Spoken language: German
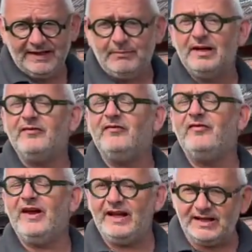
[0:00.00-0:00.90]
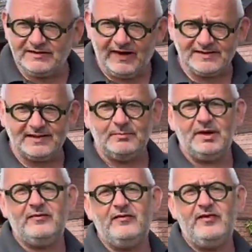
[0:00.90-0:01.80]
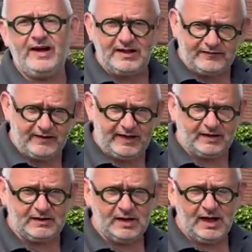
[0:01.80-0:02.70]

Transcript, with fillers: die mit wenig Wasser, mit wenig Pflege